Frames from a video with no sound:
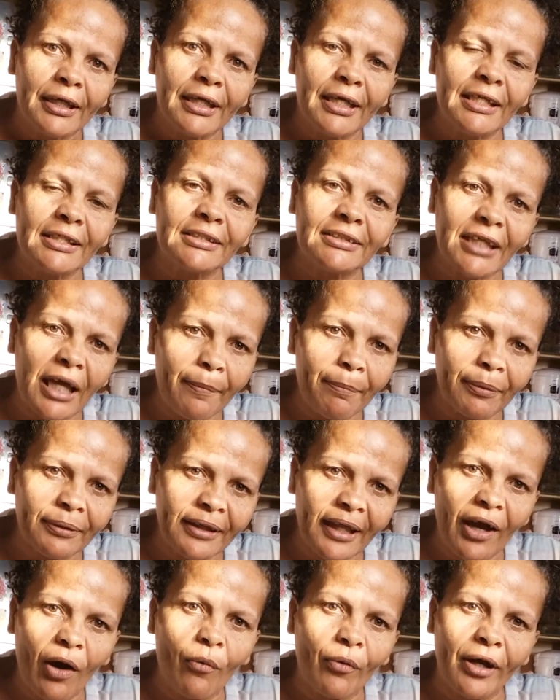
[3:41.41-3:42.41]
que sempre
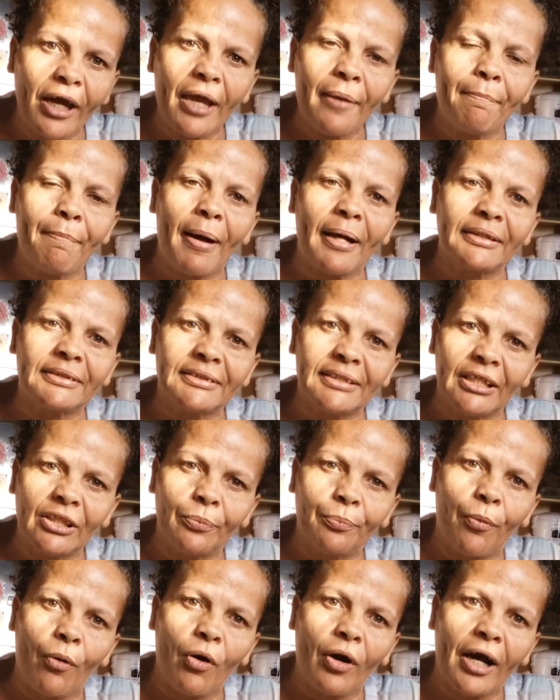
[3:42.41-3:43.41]
tem alguém
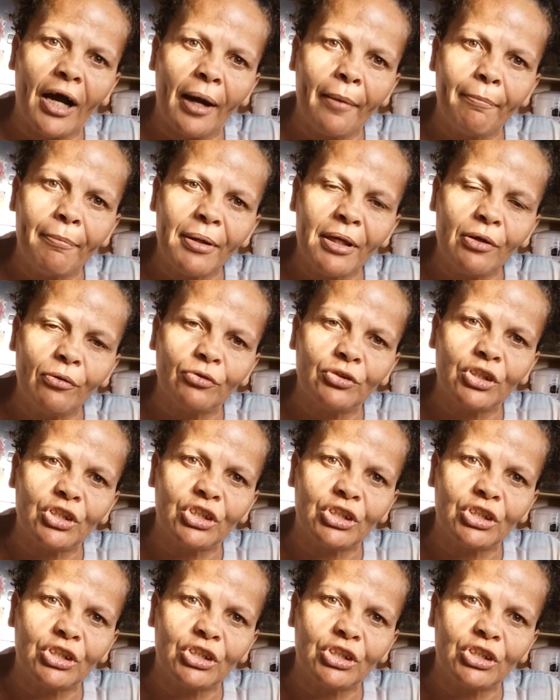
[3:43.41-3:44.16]
passando por caminhos